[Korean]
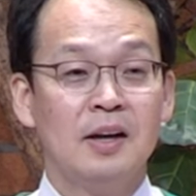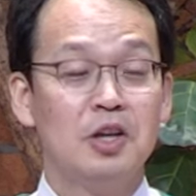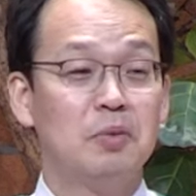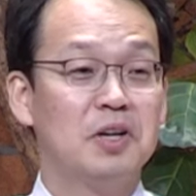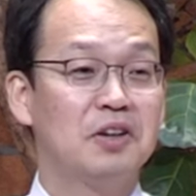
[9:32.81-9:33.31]

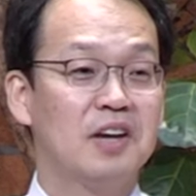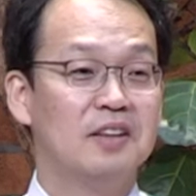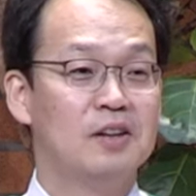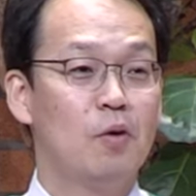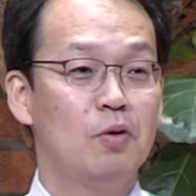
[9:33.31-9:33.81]
여러분 이렇게
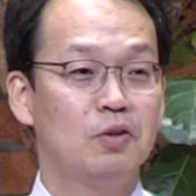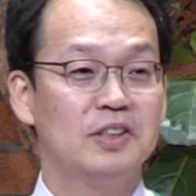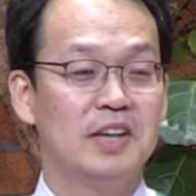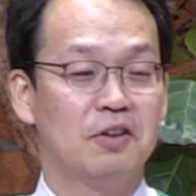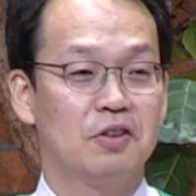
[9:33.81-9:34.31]
늘 홀로
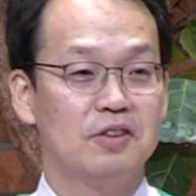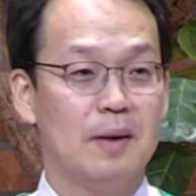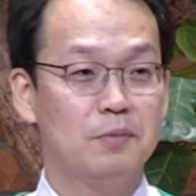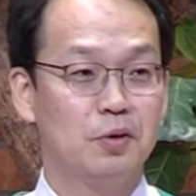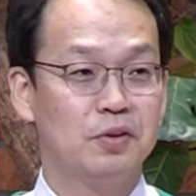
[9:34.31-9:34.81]
지내었던
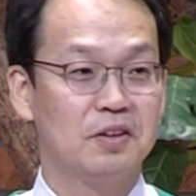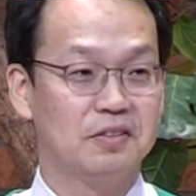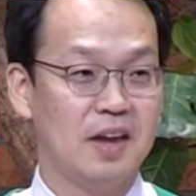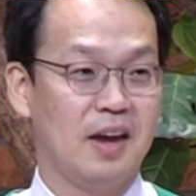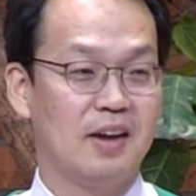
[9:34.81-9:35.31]
삼손
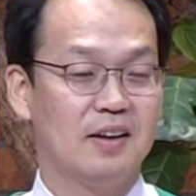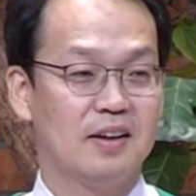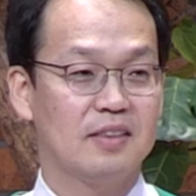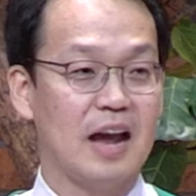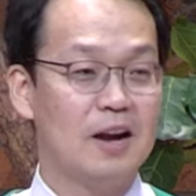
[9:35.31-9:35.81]
곁에
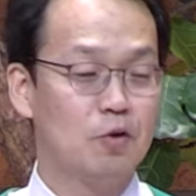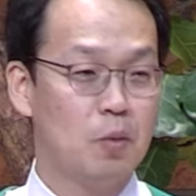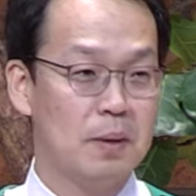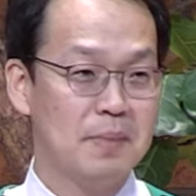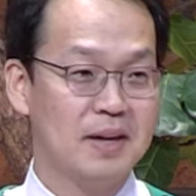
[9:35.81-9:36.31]

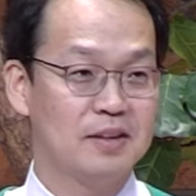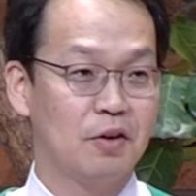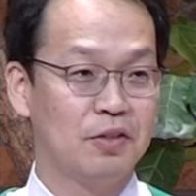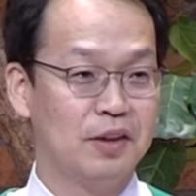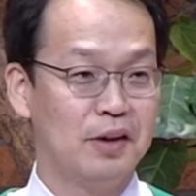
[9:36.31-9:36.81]
달콤한 말을
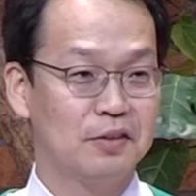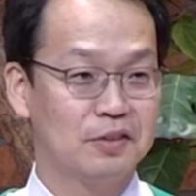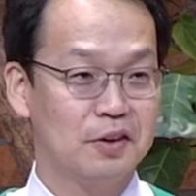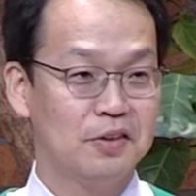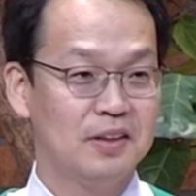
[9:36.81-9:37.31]

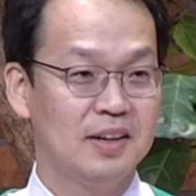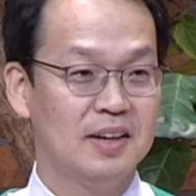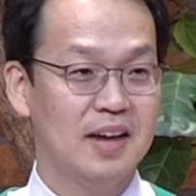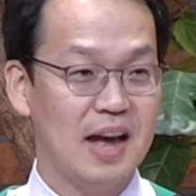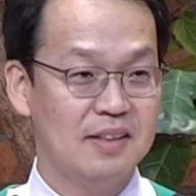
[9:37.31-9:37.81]
건네었던
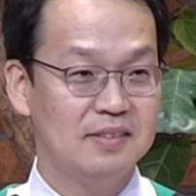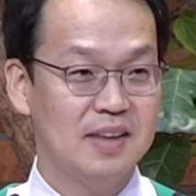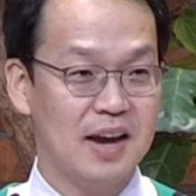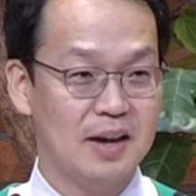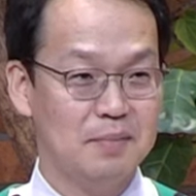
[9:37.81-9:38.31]
한
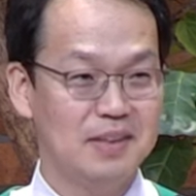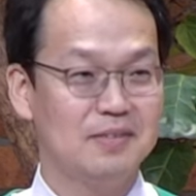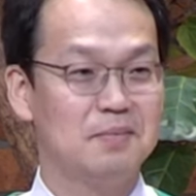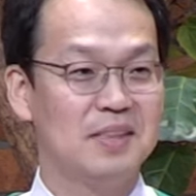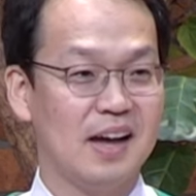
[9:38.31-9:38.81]
사람이
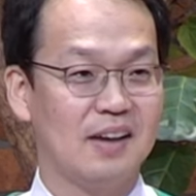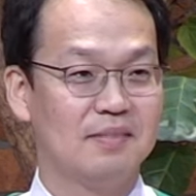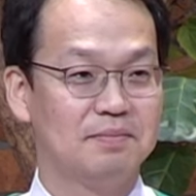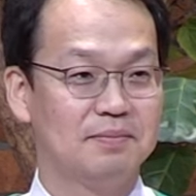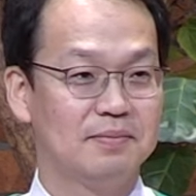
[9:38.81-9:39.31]
있습니다.
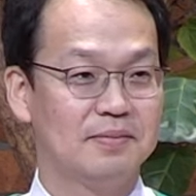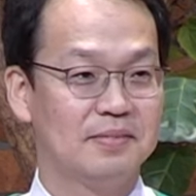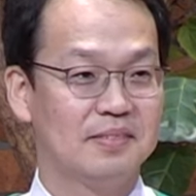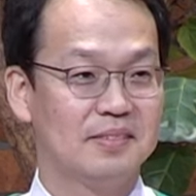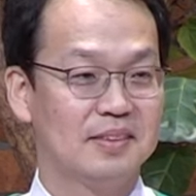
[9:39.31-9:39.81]

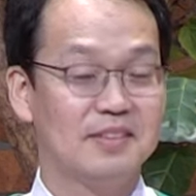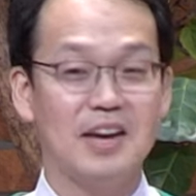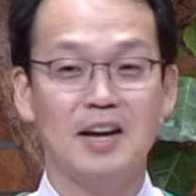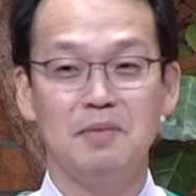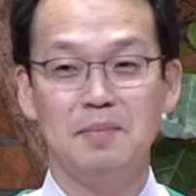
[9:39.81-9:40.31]
그
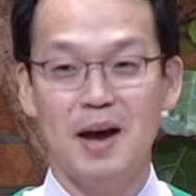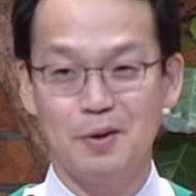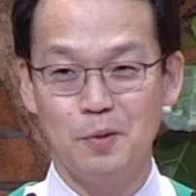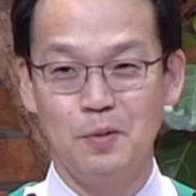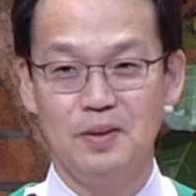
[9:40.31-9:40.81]
사람이
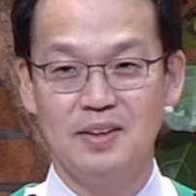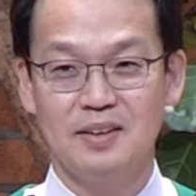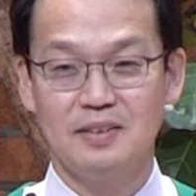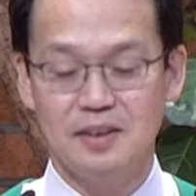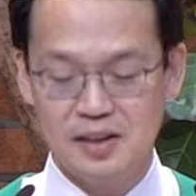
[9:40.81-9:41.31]
바로
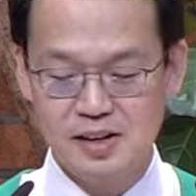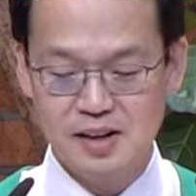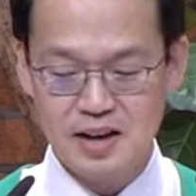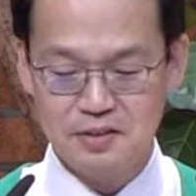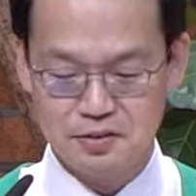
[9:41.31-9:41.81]

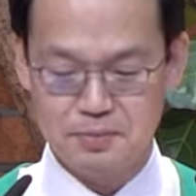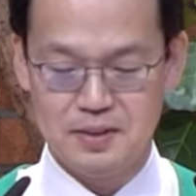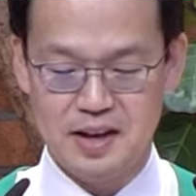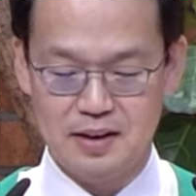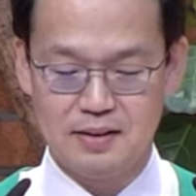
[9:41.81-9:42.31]

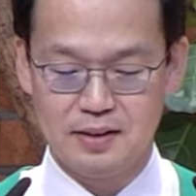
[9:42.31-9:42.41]
들릴라였습니다.